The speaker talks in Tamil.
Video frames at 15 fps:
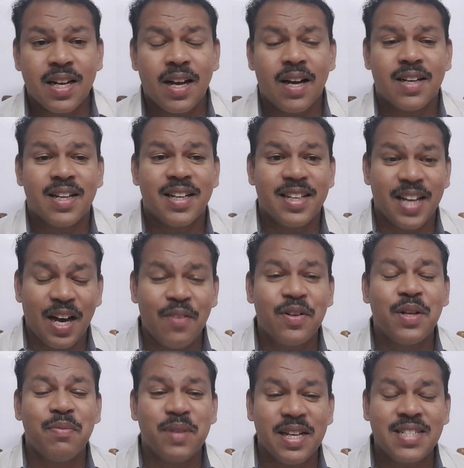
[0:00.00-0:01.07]
லார்ட்
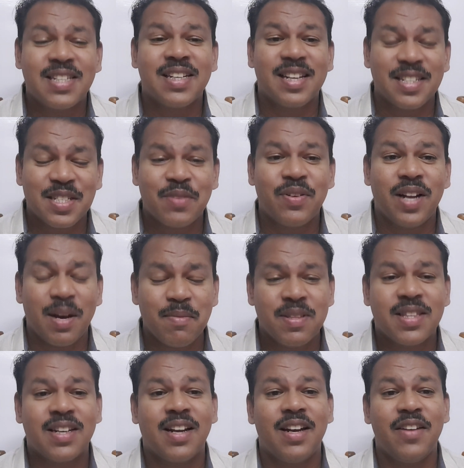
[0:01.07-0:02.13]
யாவரையும் இயேசு கிறிஸ்து
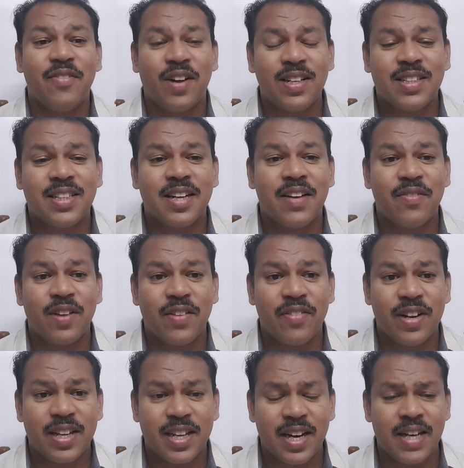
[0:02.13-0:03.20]
நாமத்தினாலே வாழ்த்துகிறேன்
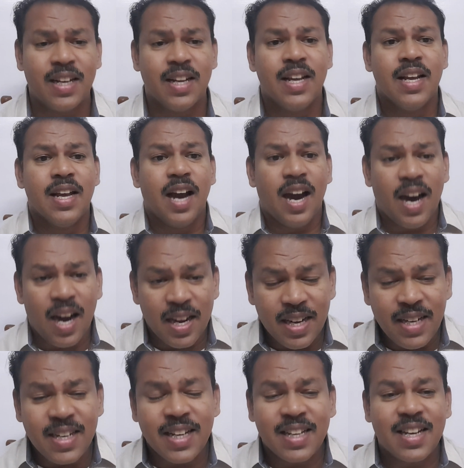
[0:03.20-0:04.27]
வரவேற்கிறேன்
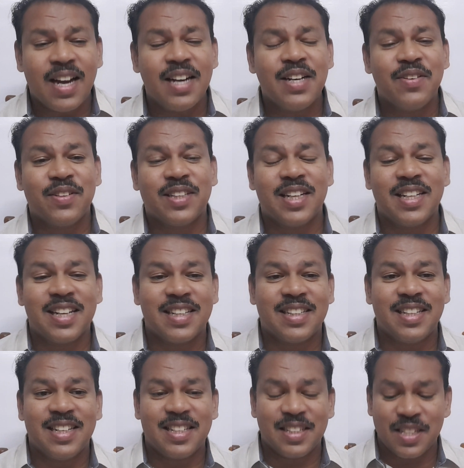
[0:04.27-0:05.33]
இன்றைக்கு ஆண்டவர் தருகிற
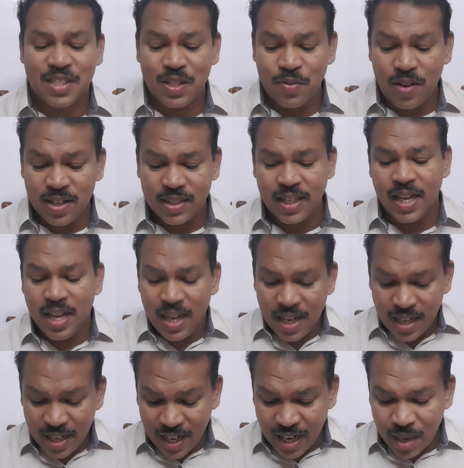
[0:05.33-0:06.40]
தீர்க்க தரிசன வார்த்தை
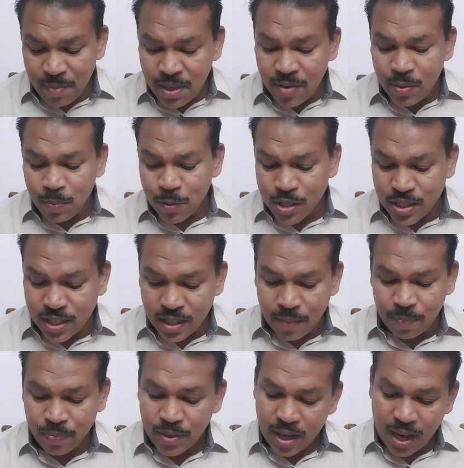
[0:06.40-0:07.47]
நெகமியாவின்
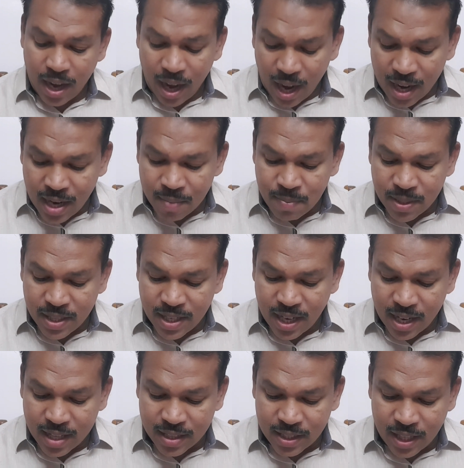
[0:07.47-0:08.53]
புஸ்தகம் ஆறாம்
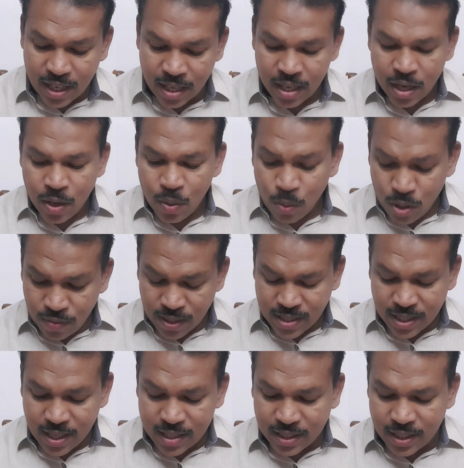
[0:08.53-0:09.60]
அதிகாரத்திலே ஒரு
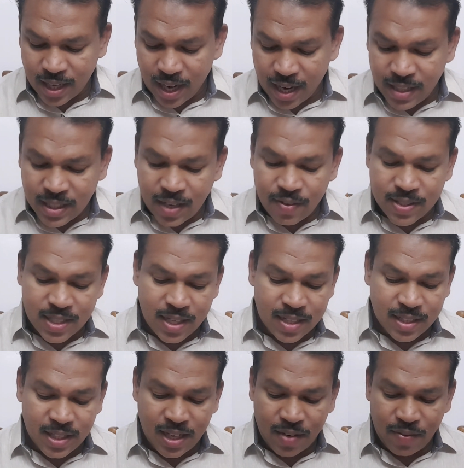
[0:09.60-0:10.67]
வசனத்தை ஐந்தாம்
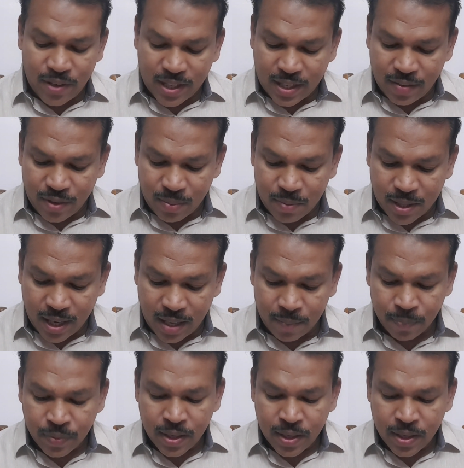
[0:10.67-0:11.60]
வசனத்தை நான் வைக்க விரும்புகிறேன்